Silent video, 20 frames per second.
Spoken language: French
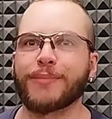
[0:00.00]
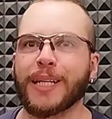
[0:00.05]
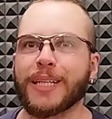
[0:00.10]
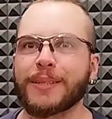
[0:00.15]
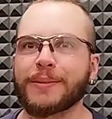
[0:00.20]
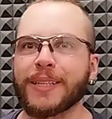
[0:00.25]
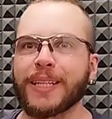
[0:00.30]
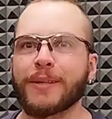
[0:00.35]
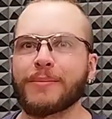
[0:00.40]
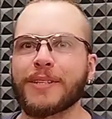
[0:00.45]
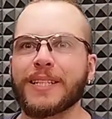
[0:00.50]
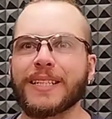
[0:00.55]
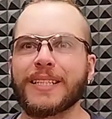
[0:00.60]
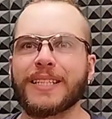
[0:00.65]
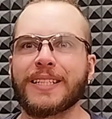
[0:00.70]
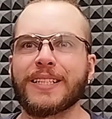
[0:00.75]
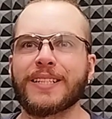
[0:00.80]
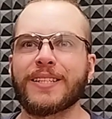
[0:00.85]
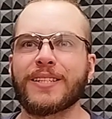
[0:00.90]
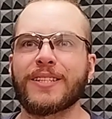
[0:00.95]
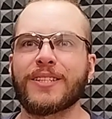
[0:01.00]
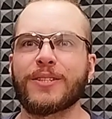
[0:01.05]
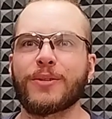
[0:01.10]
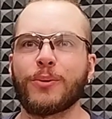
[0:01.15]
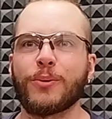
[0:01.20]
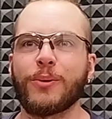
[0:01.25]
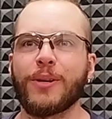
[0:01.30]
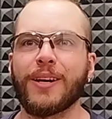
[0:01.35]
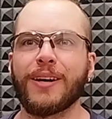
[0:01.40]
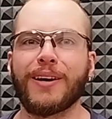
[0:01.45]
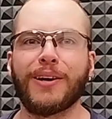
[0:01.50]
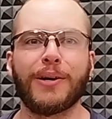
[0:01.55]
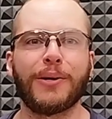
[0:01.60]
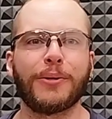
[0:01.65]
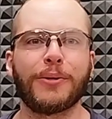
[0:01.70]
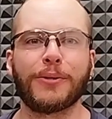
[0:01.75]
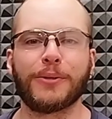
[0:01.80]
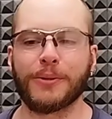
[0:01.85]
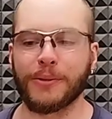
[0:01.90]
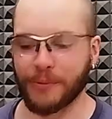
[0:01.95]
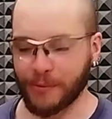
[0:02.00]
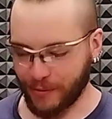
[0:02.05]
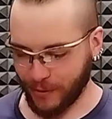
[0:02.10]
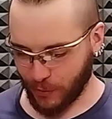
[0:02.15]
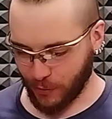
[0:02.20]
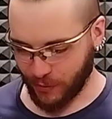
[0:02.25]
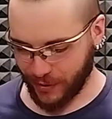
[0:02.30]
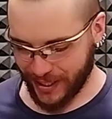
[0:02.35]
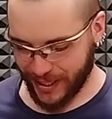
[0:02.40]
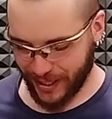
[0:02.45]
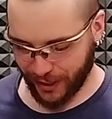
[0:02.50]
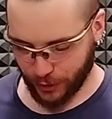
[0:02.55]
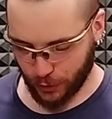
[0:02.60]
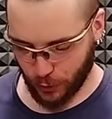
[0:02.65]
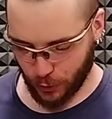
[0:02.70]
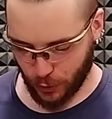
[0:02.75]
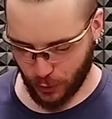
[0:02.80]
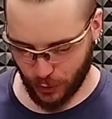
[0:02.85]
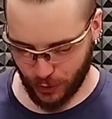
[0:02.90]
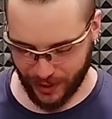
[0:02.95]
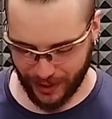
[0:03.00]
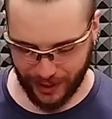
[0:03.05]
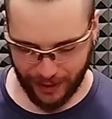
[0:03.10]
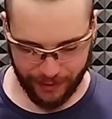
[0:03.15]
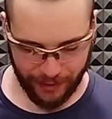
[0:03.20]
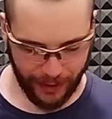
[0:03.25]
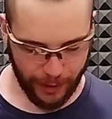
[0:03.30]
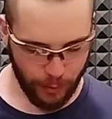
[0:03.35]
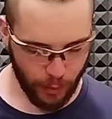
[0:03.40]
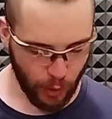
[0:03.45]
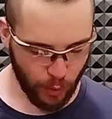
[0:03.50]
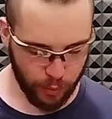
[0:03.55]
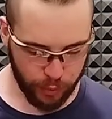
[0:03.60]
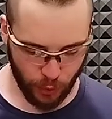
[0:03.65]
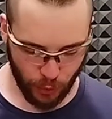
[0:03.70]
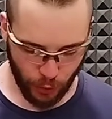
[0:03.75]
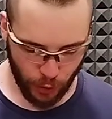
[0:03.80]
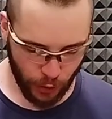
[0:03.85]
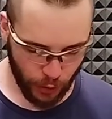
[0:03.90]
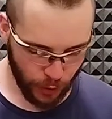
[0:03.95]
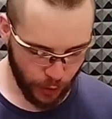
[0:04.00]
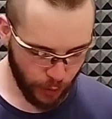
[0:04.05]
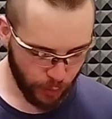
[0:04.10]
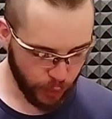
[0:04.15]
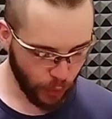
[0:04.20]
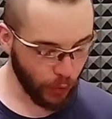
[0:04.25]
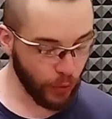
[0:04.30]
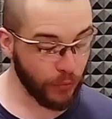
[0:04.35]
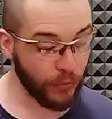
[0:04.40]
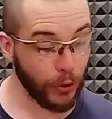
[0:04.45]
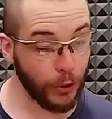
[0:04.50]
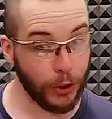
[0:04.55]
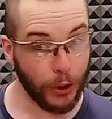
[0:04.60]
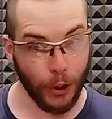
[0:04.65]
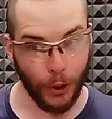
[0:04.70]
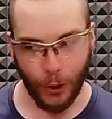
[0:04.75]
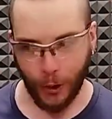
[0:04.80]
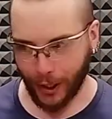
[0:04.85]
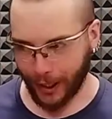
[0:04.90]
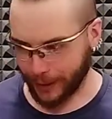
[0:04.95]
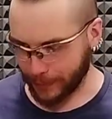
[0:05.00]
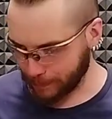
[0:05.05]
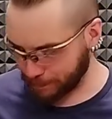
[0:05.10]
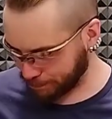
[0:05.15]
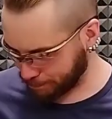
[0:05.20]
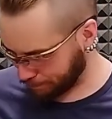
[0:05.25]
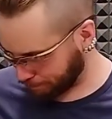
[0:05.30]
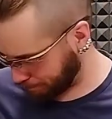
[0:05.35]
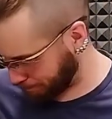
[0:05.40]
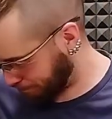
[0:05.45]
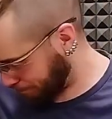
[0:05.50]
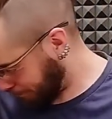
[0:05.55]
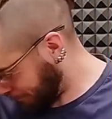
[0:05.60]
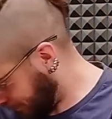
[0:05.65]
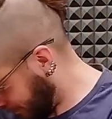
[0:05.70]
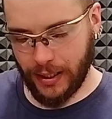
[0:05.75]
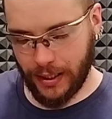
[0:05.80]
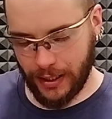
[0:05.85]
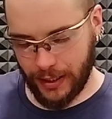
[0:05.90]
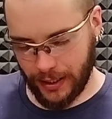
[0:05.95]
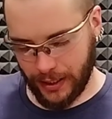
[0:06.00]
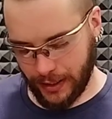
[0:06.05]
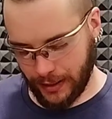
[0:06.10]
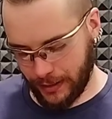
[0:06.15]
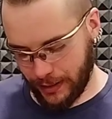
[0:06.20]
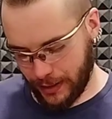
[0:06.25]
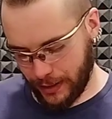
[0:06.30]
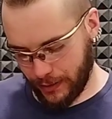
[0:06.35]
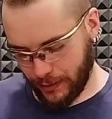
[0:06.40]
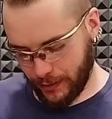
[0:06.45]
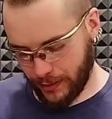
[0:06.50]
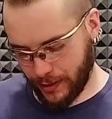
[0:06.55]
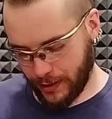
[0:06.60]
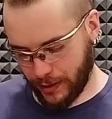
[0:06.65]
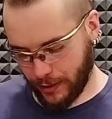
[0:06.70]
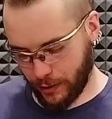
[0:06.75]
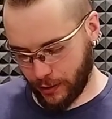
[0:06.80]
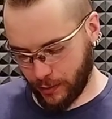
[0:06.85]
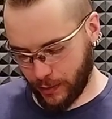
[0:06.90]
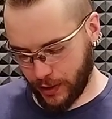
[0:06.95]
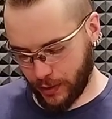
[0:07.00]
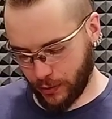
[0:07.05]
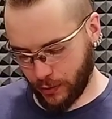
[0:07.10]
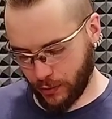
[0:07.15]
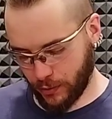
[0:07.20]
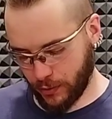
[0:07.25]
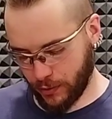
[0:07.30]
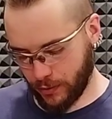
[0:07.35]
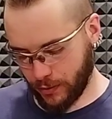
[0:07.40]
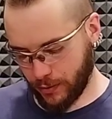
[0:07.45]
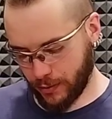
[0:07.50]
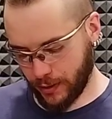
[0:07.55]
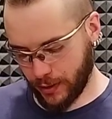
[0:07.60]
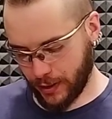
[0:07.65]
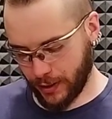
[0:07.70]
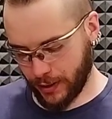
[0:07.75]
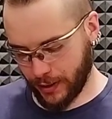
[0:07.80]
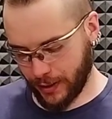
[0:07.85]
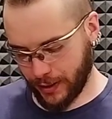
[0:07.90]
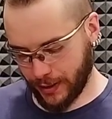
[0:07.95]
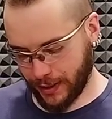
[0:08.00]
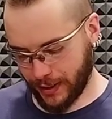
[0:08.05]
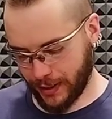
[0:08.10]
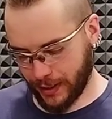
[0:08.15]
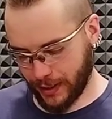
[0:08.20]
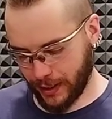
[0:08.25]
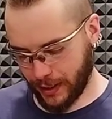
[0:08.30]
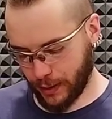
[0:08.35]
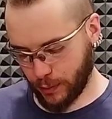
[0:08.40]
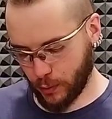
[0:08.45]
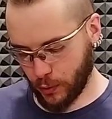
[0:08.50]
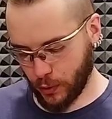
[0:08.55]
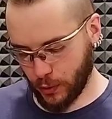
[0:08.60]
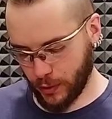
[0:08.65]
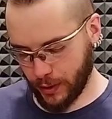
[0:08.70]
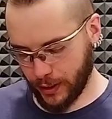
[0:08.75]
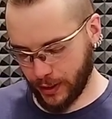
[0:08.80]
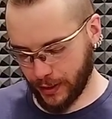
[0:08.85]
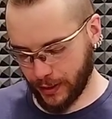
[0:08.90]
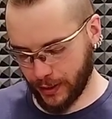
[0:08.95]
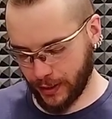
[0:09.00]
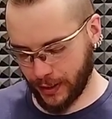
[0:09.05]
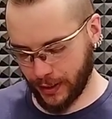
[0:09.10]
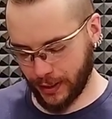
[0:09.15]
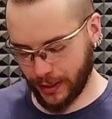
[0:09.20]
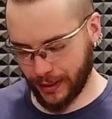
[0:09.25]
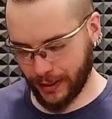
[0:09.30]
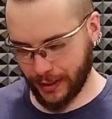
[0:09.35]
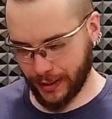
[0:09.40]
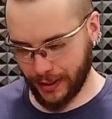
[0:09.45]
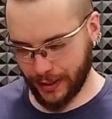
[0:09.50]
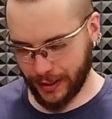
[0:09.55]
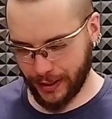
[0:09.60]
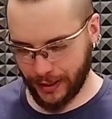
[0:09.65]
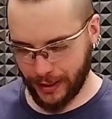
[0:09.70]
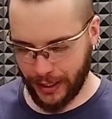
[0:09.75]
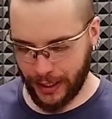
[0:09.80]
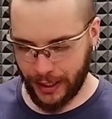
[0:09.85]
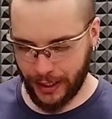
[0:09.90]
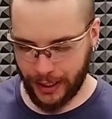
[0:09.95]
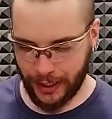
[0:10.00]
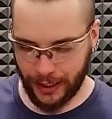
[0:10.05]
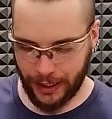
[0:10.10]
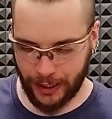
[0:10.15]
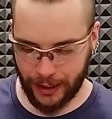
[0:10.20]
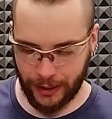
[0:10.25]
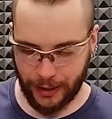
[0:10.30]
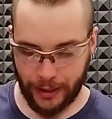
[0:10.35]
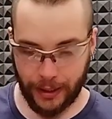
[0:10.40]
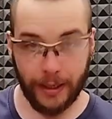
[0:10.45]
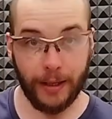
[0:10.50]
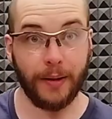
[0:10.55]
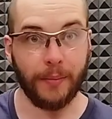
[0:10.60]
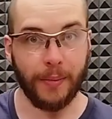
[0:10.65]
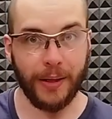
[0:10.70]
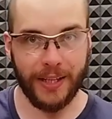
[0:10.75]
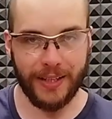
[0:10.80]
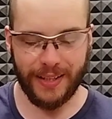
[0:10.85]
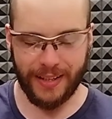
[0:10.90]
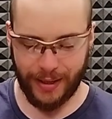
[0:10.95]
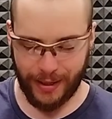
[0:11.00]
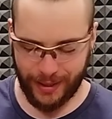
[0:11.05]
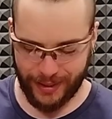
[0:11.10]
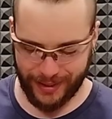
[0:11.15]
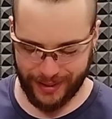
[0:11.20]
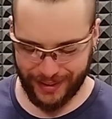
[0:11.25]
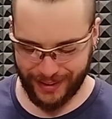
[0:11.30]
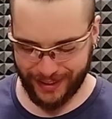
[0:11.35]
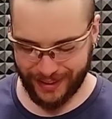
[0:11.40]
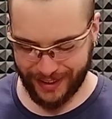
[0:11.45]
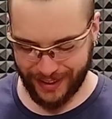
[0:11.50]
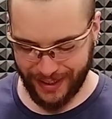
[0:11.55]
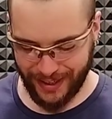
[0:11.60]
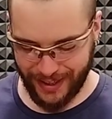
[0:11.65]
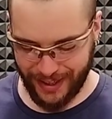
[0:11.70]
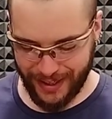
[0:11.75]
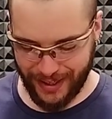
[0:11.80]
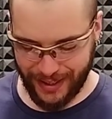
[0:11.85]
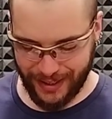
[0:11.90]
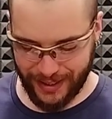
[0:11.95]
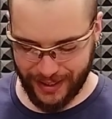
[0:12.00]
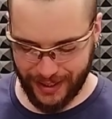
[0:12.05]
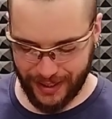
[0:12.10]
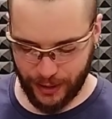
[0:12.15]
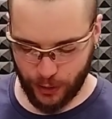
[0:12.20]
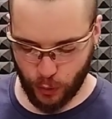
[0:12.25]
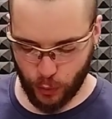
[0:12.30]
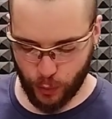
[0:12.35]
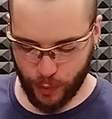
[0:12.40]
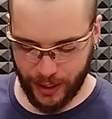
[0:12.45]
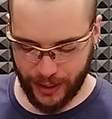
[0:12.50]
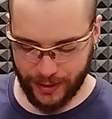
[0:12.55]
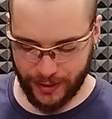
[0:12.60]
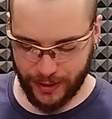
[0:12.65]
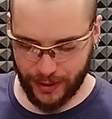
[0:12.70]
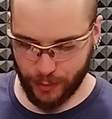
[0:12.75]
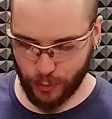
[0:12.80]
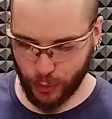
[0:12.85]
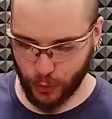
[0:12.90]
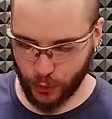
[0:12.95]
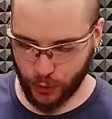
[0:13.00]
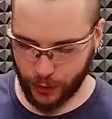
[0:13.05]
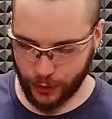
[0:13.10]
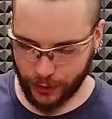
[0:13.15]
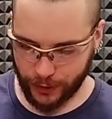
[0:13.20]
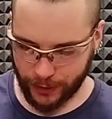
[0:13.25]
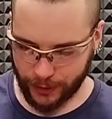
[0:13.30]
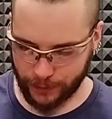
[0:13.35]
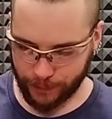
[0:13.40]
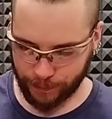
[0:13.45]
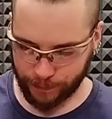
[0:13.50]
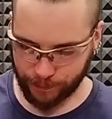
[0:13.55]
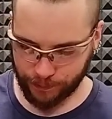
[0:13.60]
bon, et eh ben celui-là, euh, on, va dire que ce sera vraiment pour le, pour le folklore. Hein. Alors allons-y, remettons-nous 5 euh, munes. Et bah, c'est reparti pour, euh,